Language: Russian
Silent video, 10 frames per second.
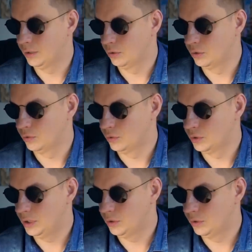То есть вот
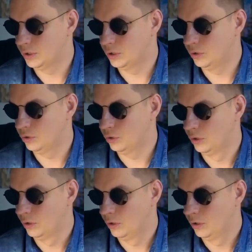здесь у нас идет
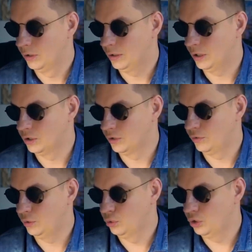также
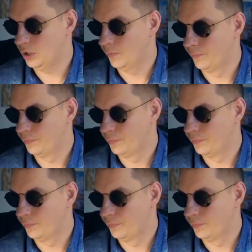вьюшка,